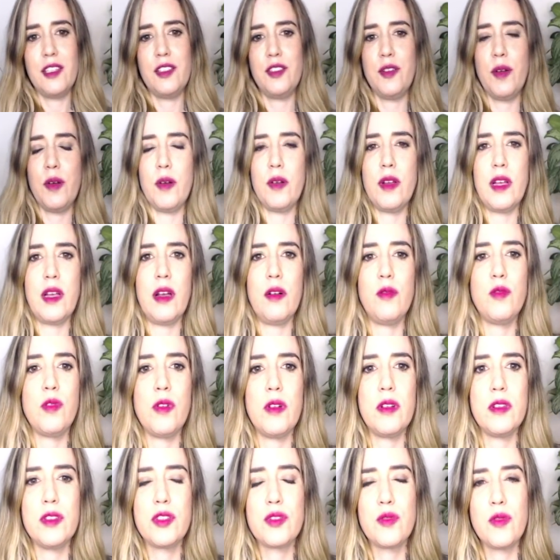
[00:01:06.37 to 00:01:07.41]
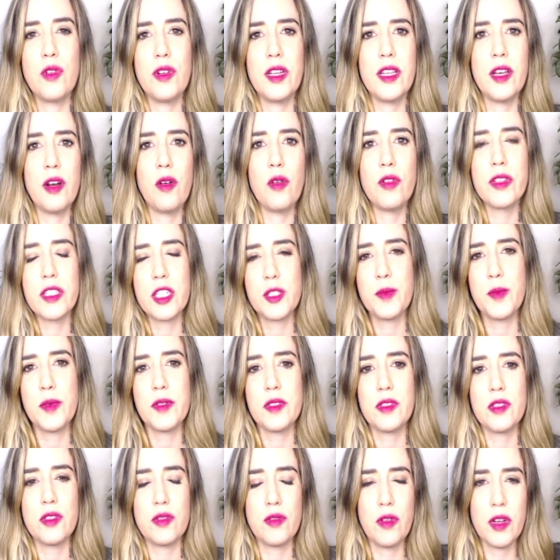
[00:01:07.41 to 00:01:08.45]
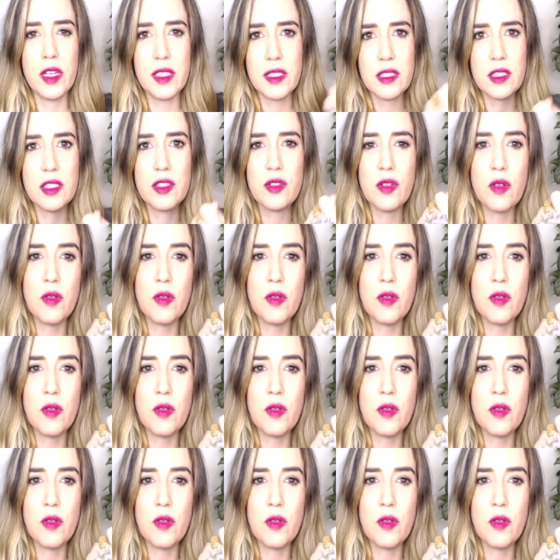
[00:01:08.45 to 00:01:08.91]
e, é, escolher outras posições,